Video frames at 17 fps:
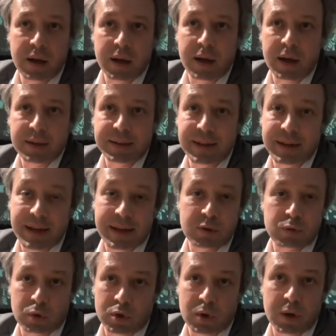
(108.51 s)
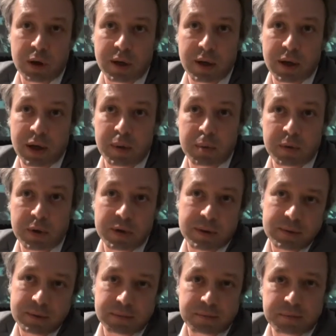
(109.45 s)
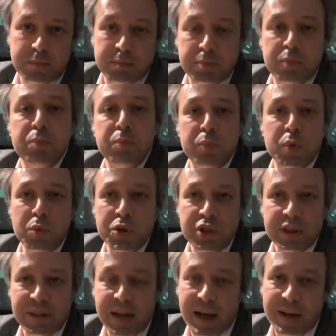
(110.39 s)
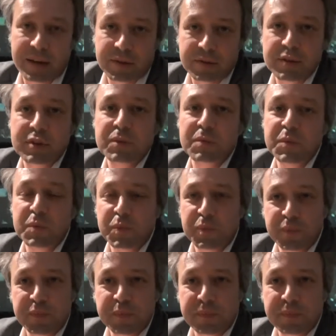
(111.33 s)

eh, del network eh, pubblicitario. Insomma.